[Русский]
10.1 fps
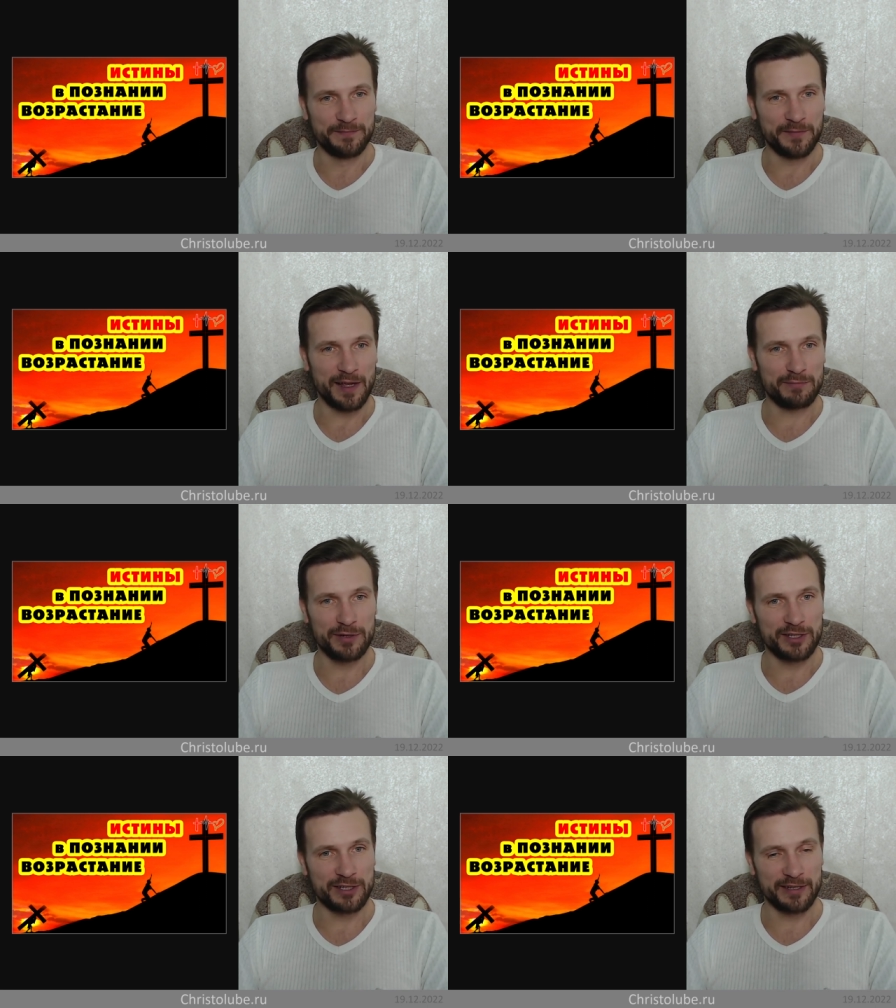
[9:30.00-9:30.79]

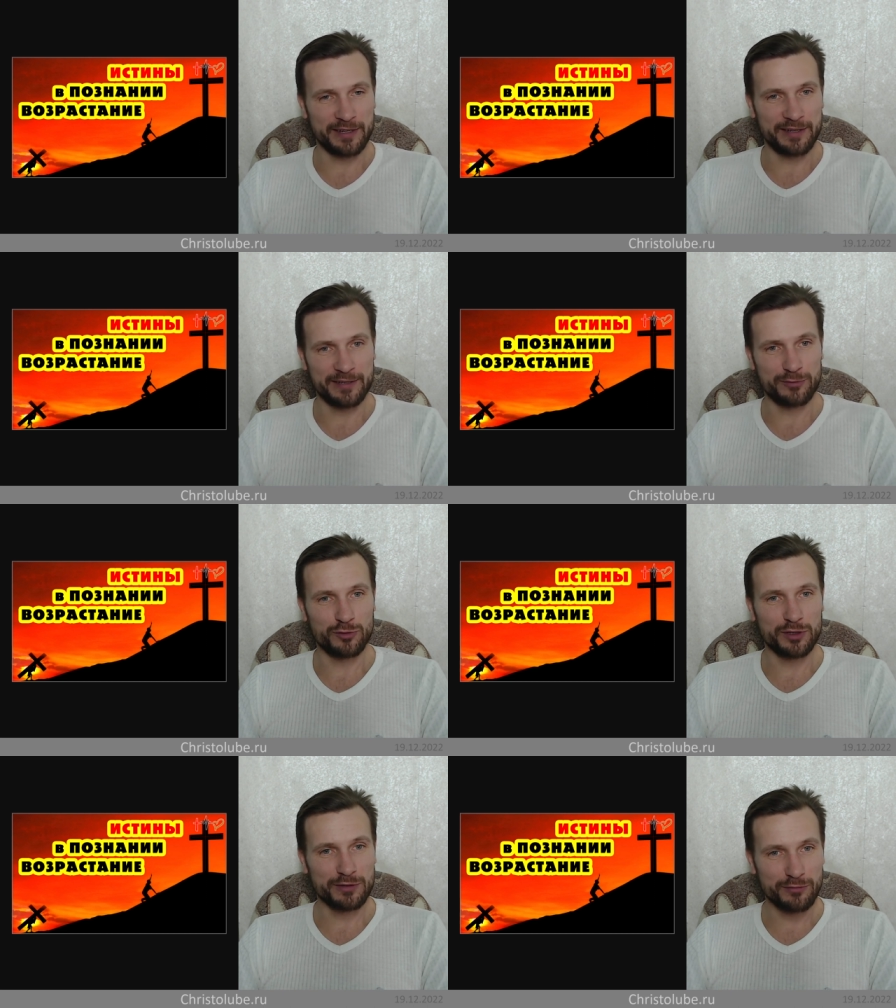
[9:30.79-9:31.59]
необычное
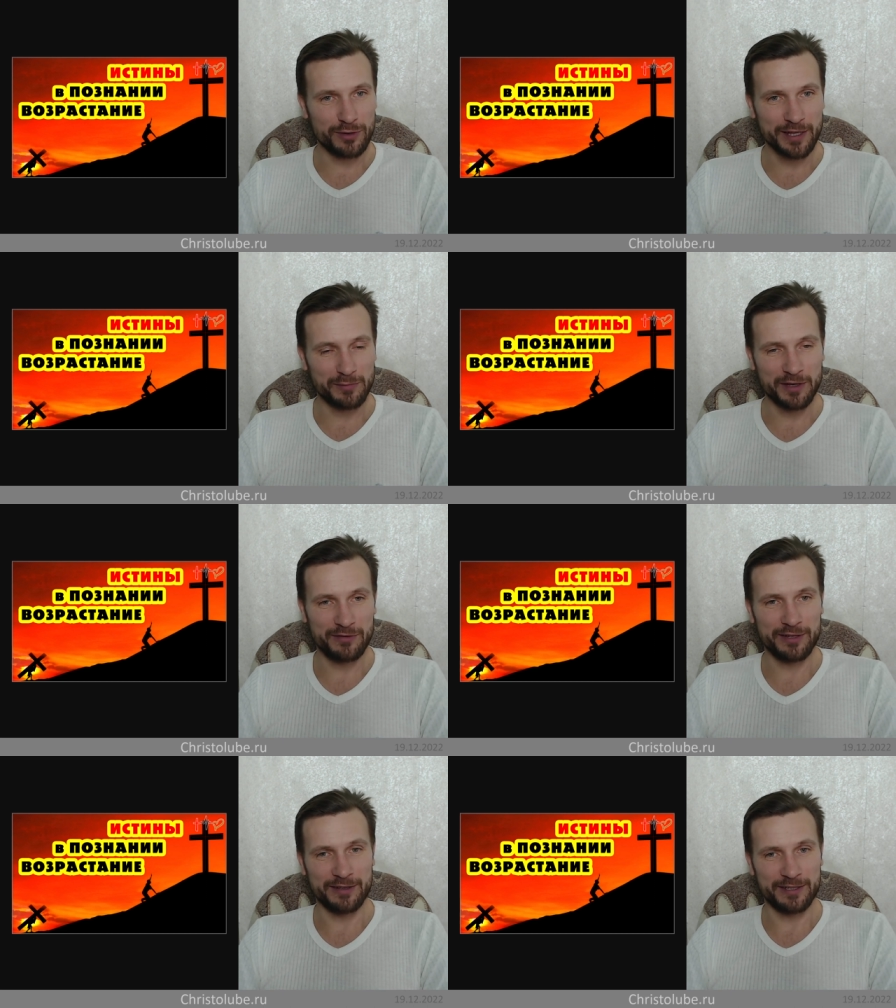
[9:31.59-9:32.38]
существо к нам
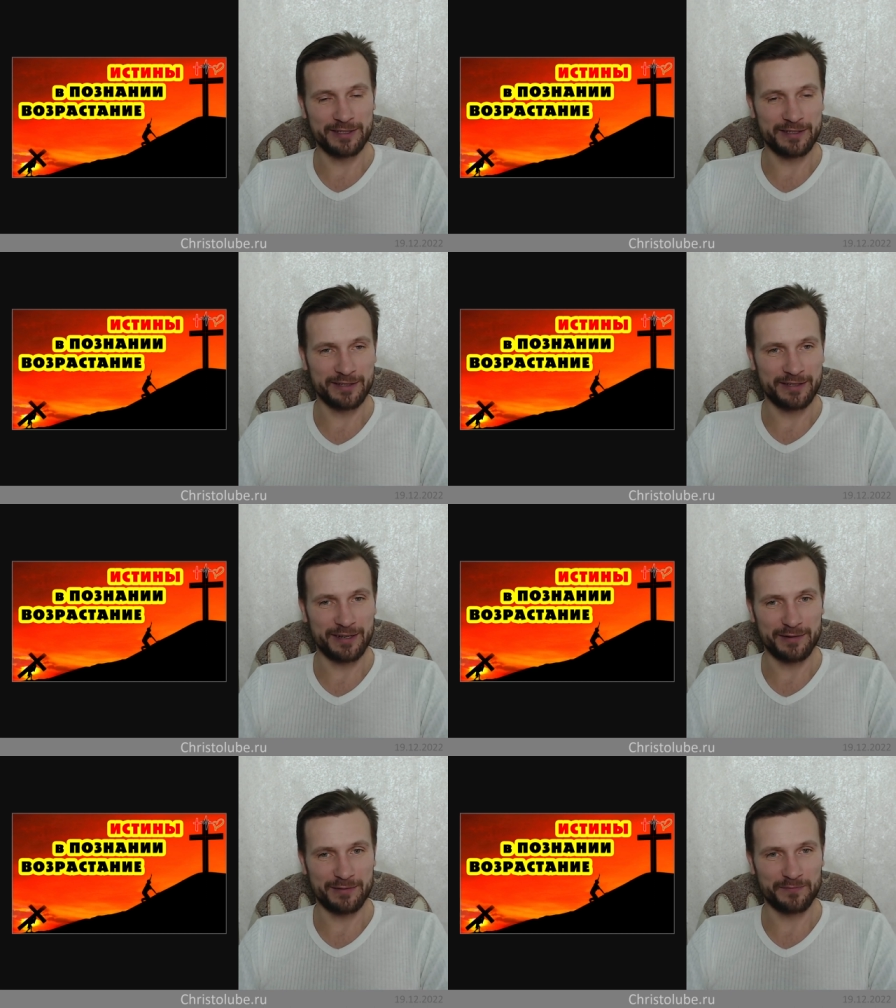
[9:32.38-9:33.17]
явилось,
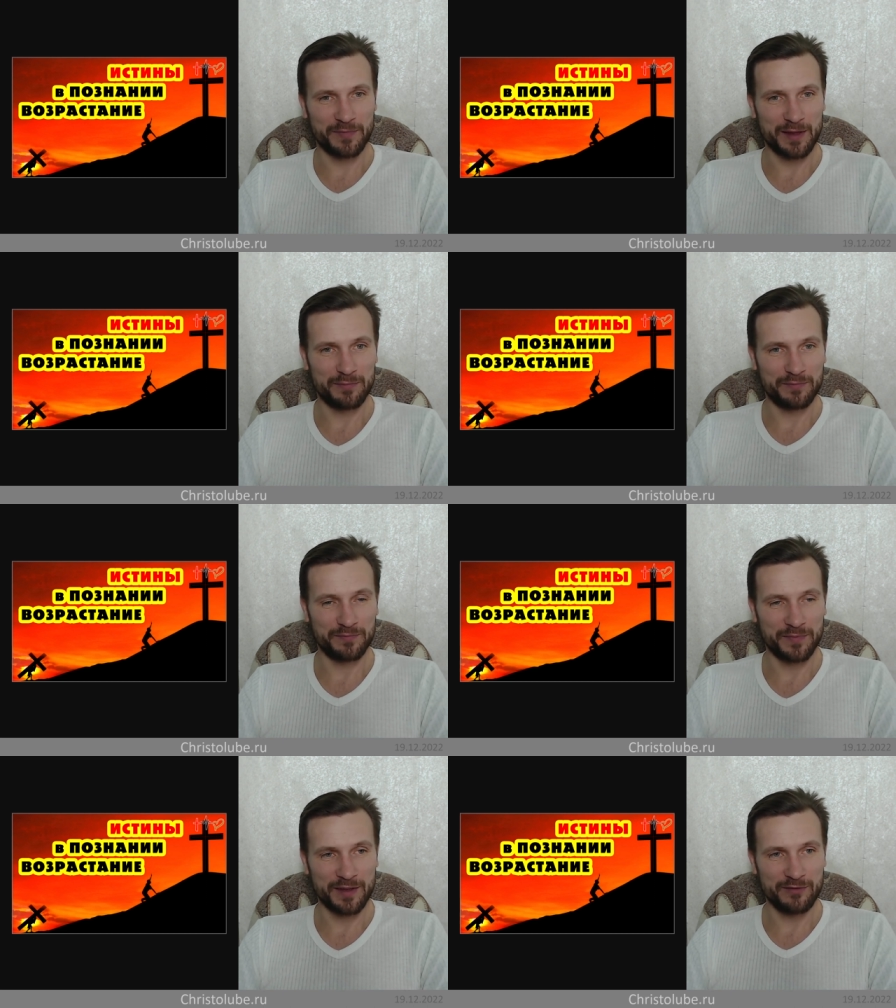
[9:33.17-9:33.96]
да,
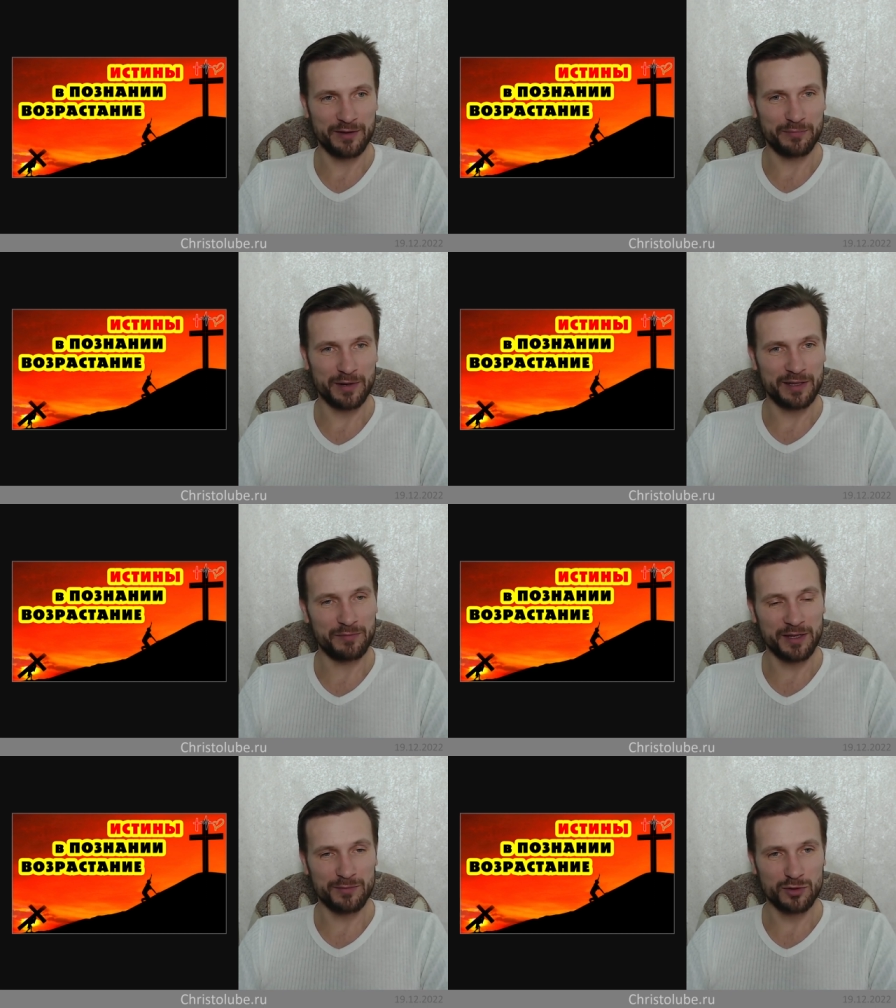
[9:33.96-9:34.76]
под
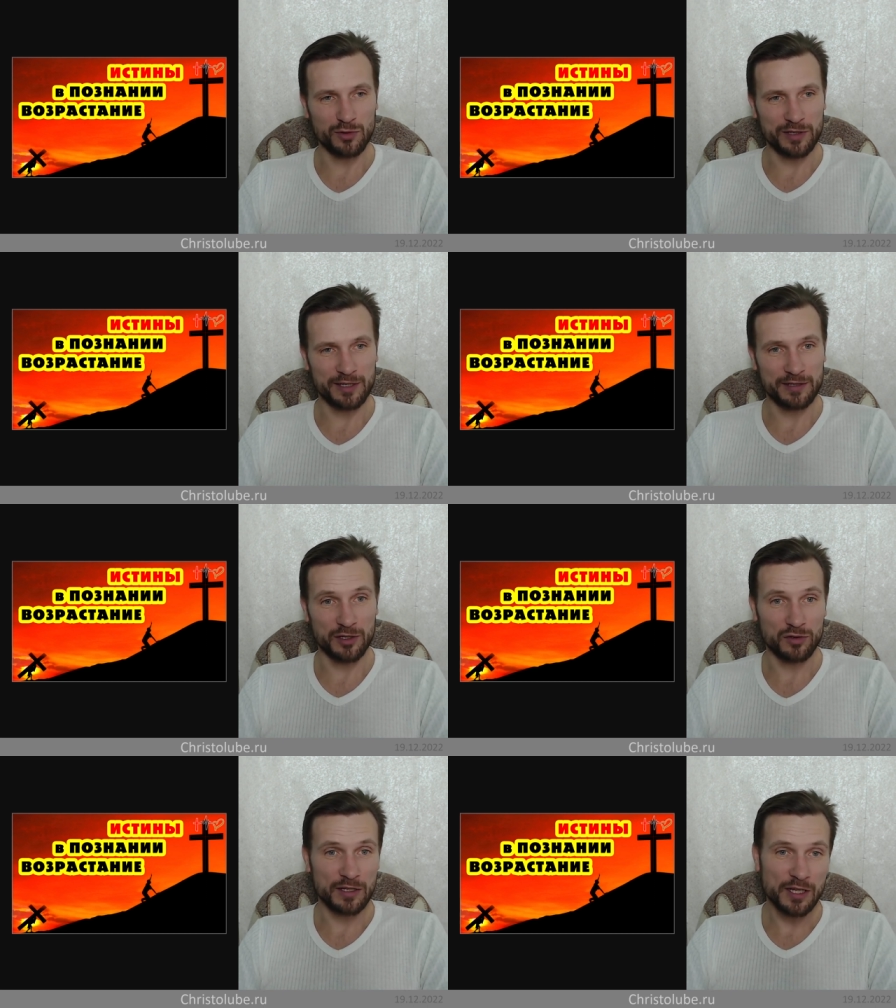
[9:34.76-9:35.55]
именем Иисуса Христа,
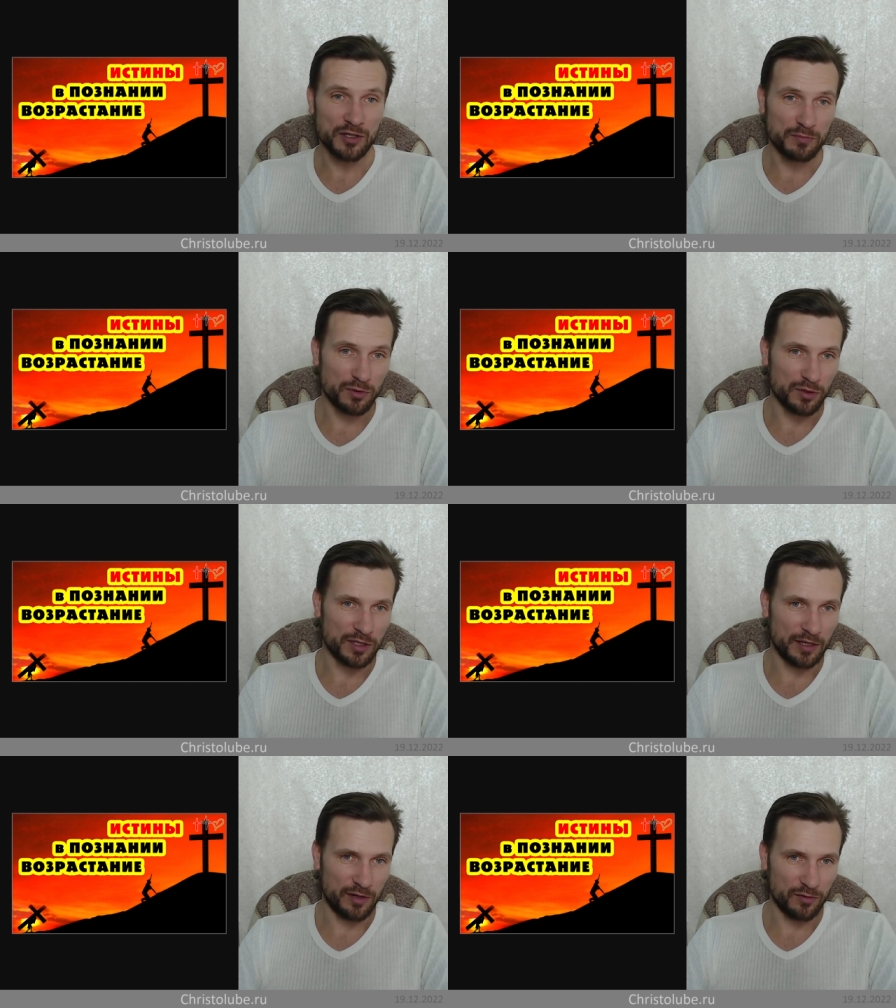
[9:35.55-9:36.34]
что достаточно
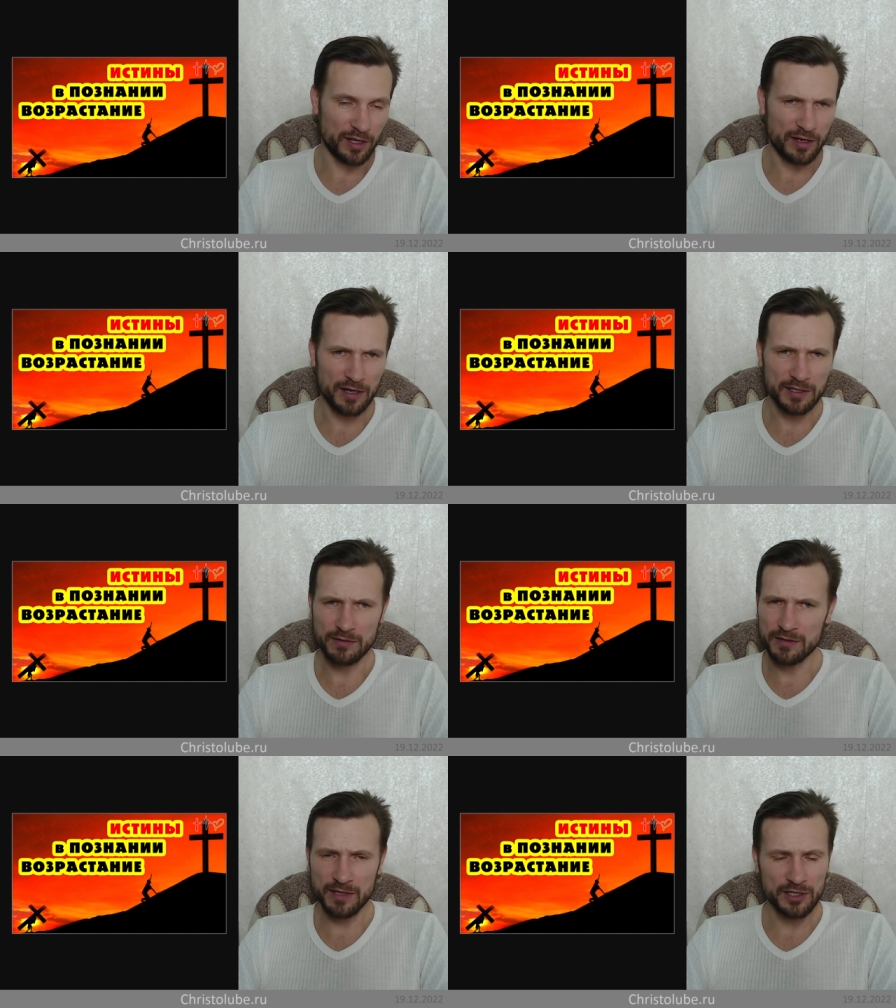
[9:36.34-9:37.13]
просто до него
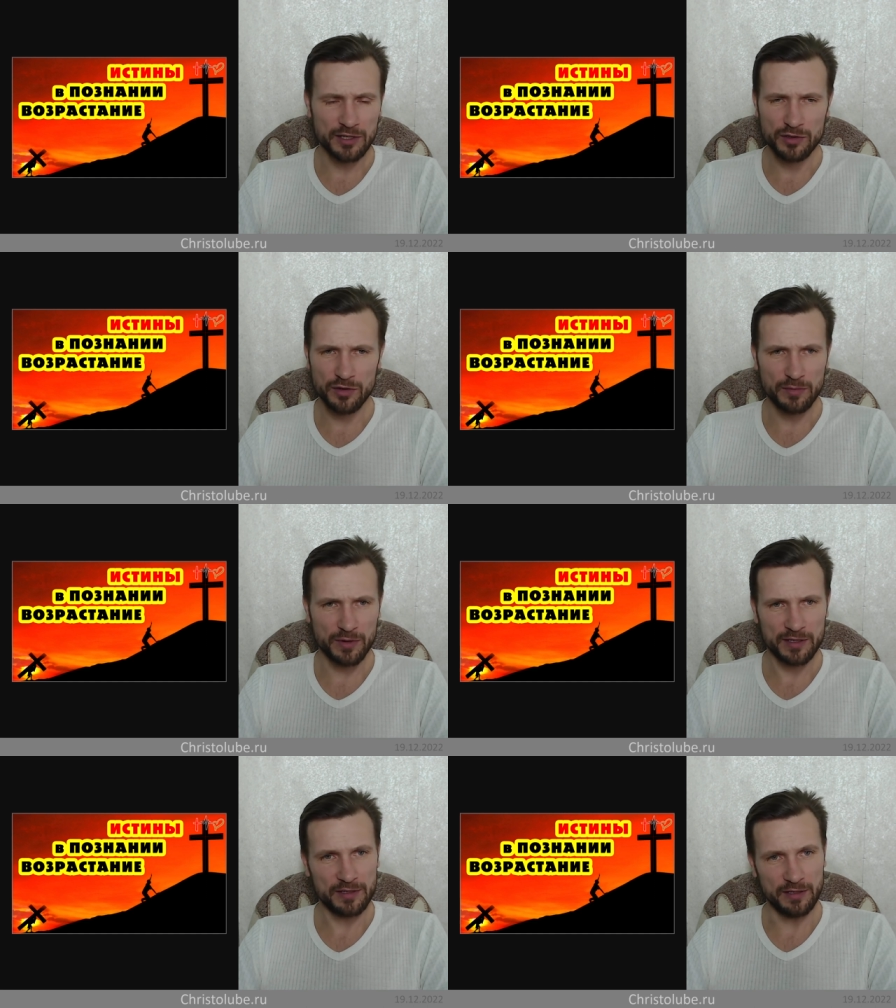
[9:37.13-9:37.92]
докасываться, даже ничего не
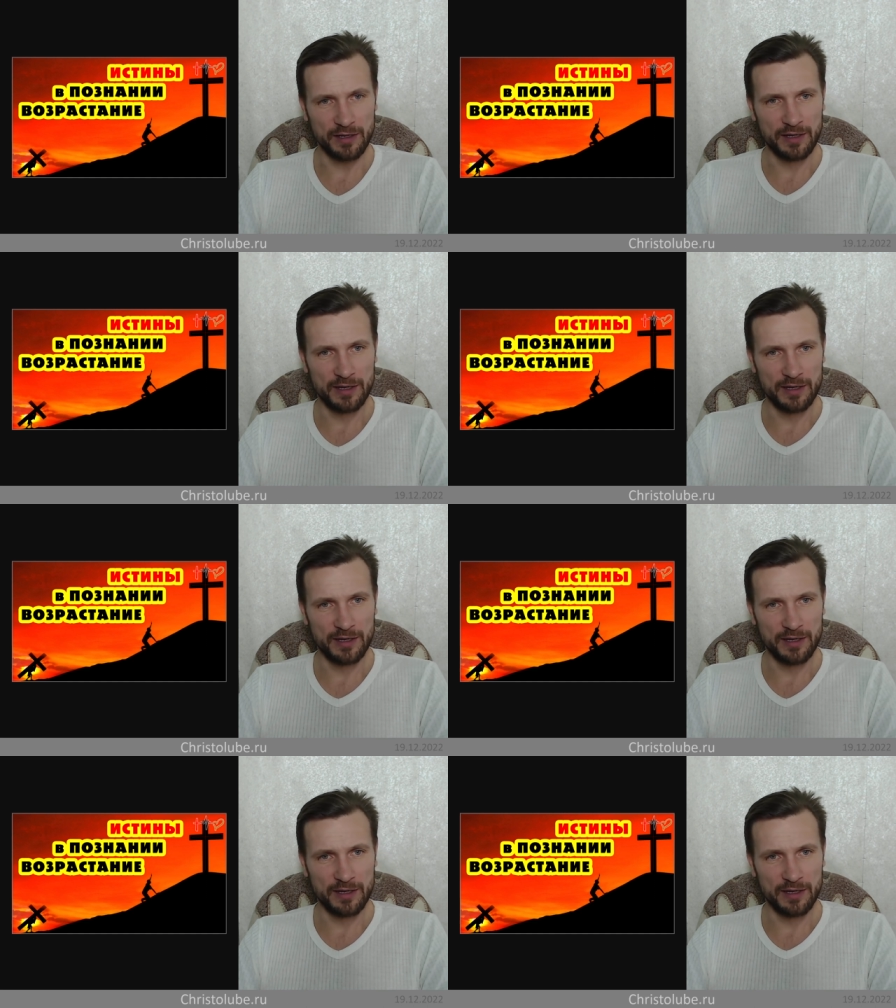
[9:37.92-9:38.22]
просить.